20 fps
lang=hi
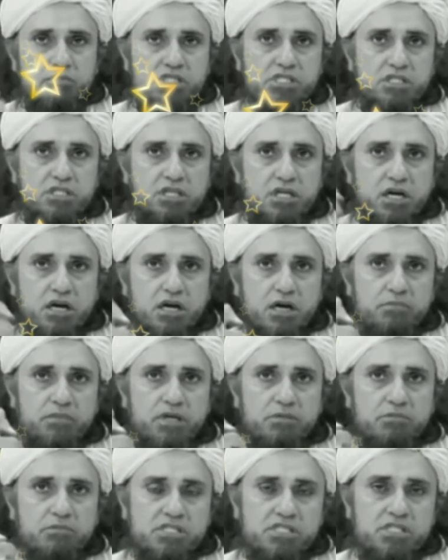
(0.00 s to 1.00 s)
मस्जिद हराम
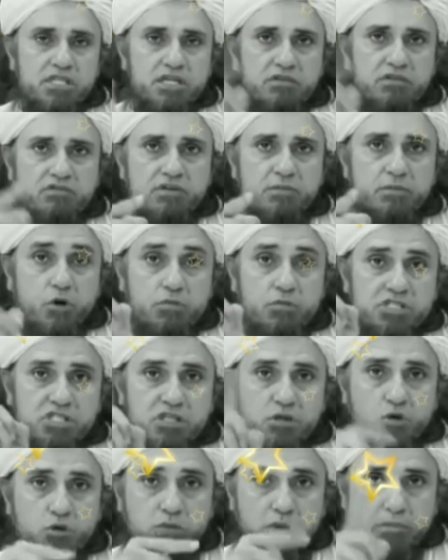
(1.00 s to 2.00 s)
में मस्जिद नबी में और
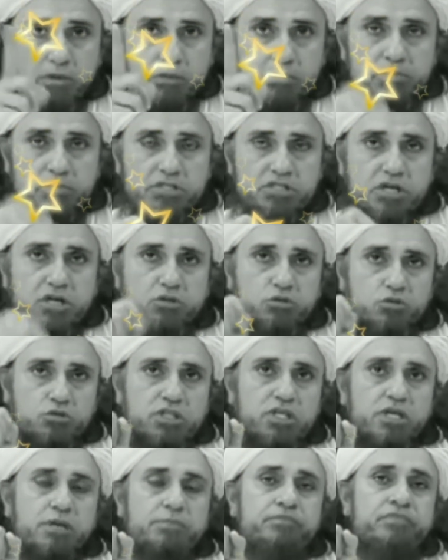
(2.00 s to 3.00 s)
मस्जिद कुबा में भी बीस रकत
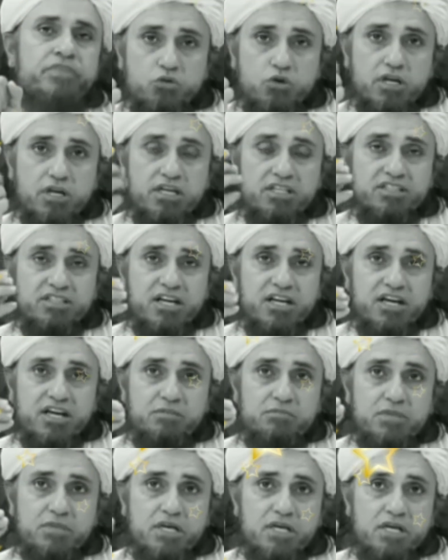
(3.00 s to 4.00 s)
होती है तो अल्लाह
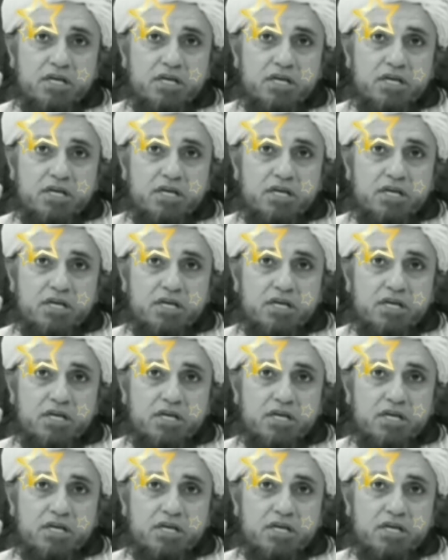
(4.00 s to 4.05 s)
ताला